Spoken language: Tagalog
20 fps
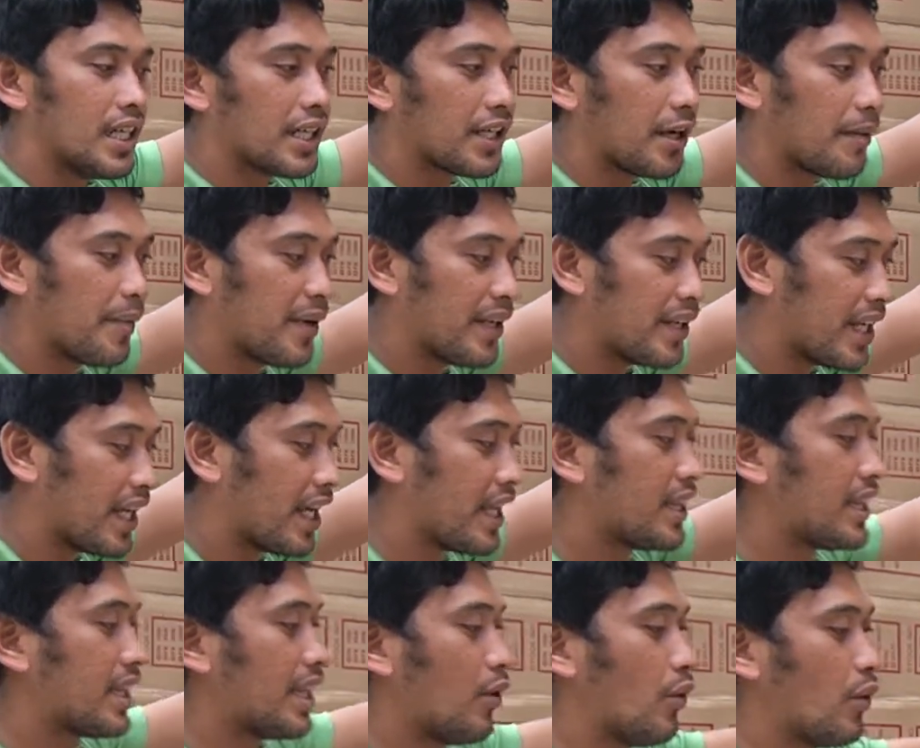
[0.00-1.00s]
cabinet
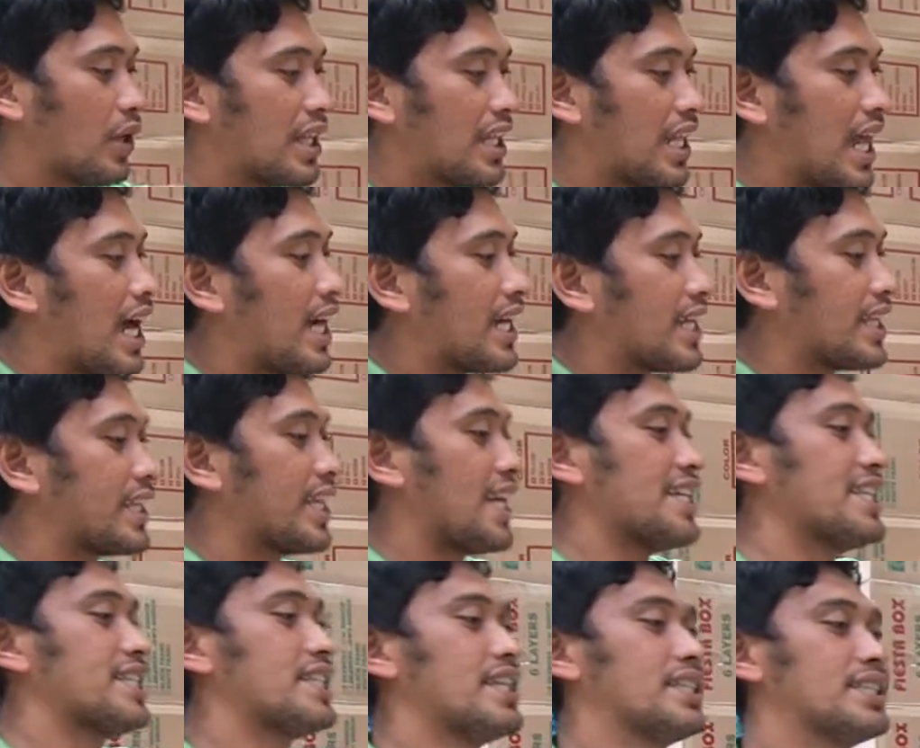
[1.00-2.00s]
with lock
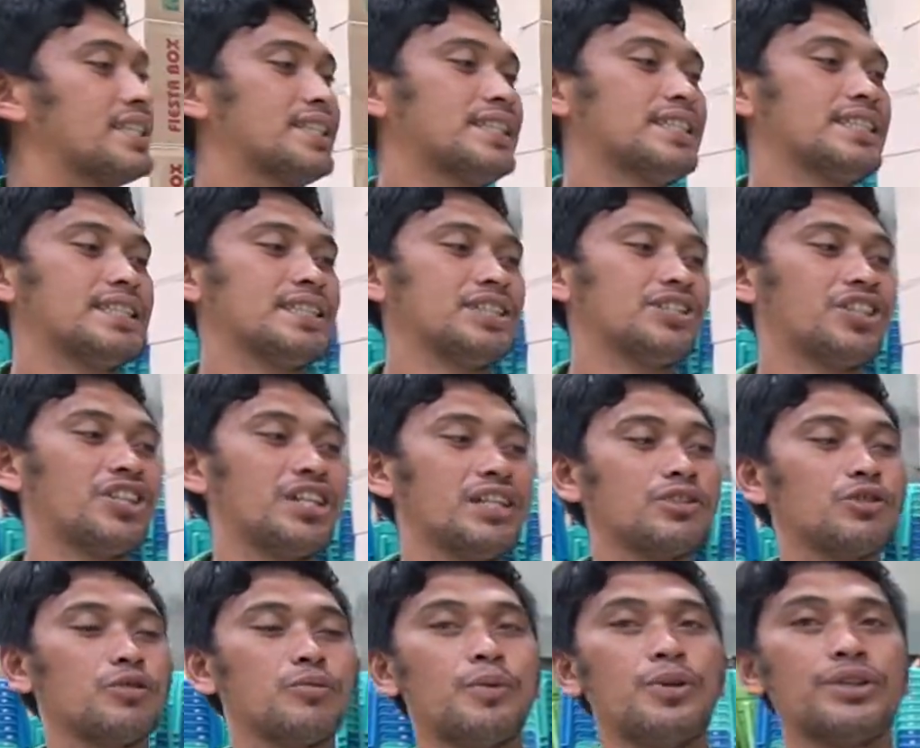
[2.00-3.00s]
case and steel
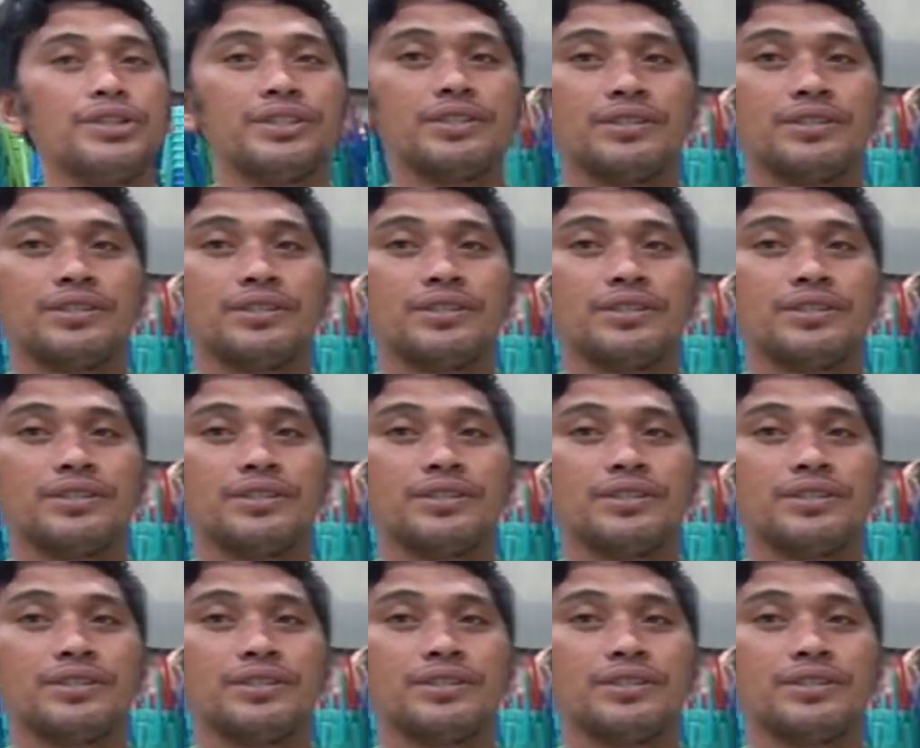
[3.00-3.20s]
support.